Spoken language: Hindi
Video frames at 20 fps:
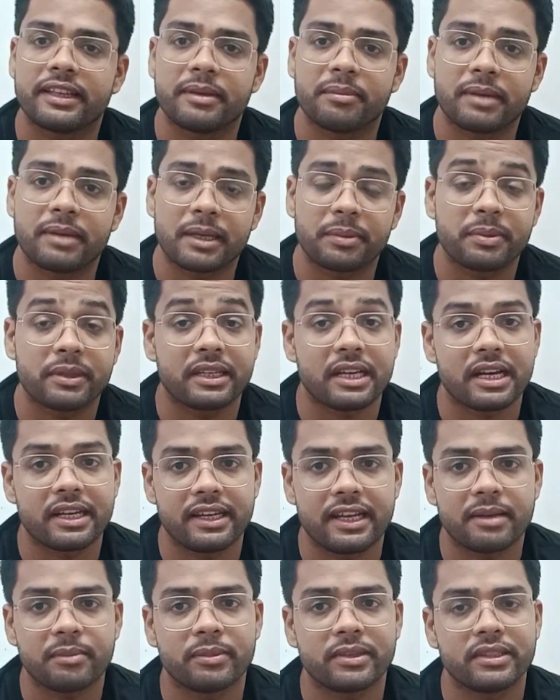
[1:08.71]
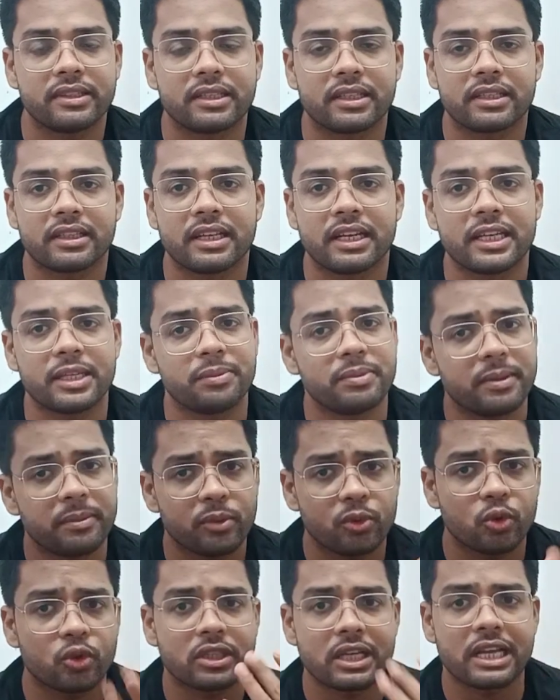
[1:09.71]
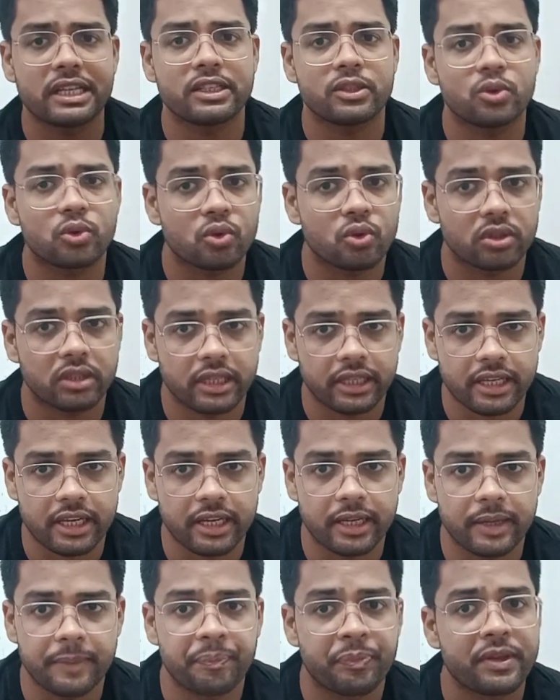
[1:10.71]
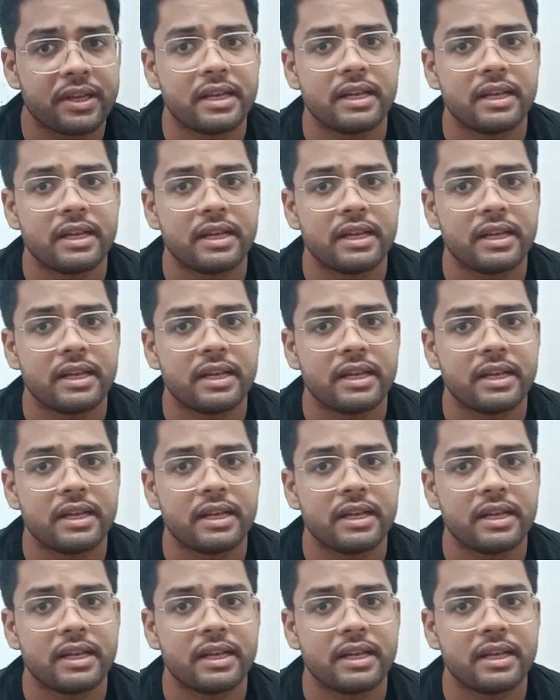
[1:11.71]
कितने मार्क पे क्या रैंक बन सकता है इस पर हम दो चार चीज़ों को देखेंगे